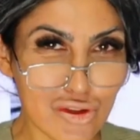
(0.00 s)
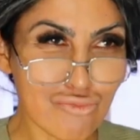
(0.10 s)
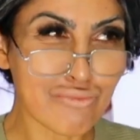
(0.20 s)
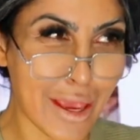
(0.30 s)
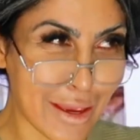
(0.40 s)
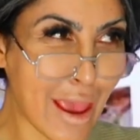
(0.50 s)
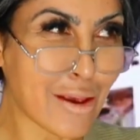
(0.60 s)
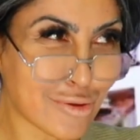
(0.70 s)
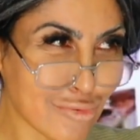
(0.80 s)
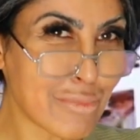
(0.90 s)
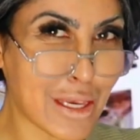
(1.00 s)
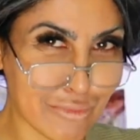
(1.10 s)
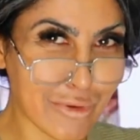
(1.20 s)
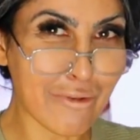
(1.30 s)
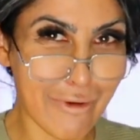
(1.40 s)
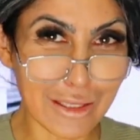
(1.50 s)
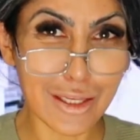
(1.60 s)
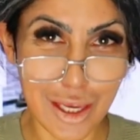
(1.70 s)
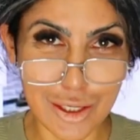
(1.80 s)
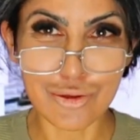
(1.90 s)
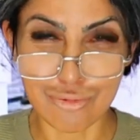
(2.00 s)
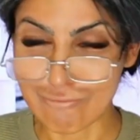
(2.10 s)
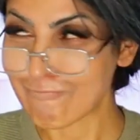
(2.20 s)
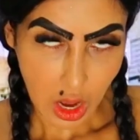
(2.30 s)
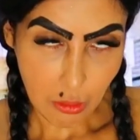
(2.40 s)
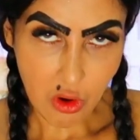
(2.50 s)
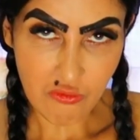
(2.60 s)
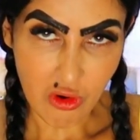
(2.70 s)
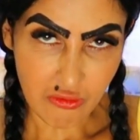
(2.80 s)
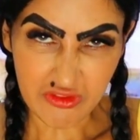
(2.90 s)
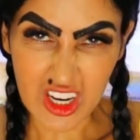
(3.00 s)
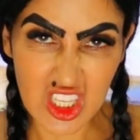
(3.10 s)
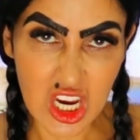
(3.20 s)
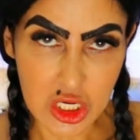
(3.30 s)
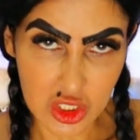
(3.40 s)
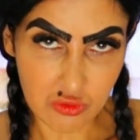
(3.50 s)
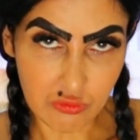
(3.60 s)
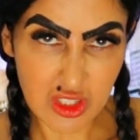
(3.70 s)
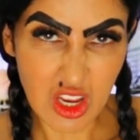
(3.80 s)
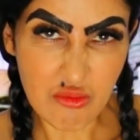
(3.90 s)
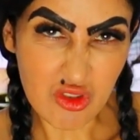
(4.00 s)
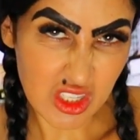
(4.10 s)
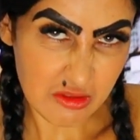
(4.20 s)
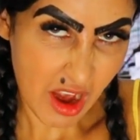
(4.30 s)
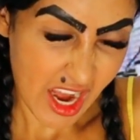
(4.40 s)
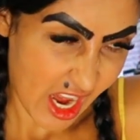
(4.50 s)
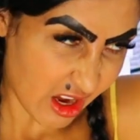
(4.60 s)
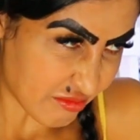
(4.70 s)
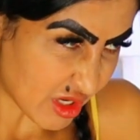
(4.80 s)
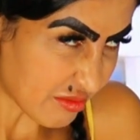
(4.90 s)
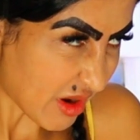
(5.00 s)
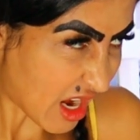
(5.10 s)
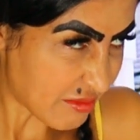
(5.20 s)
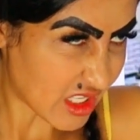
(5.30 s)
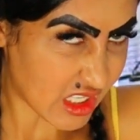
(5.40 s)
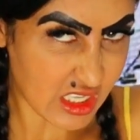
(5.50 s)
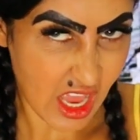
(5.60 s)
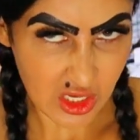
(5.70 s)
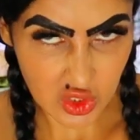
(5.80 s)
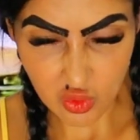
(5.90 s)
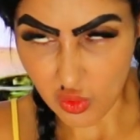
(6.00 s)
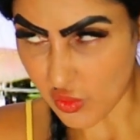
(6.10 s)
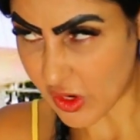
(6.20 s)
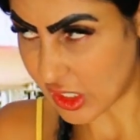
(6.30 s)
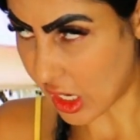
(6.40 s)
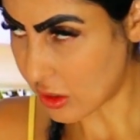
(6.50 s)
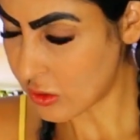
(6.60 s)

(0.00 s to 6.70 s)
Muito bem, é isso mesmo. Tem que fazer isso. Tá bom, vó, vou fazer isso. Vou se aproximar dela e pedir para ela me ensinar as coisas.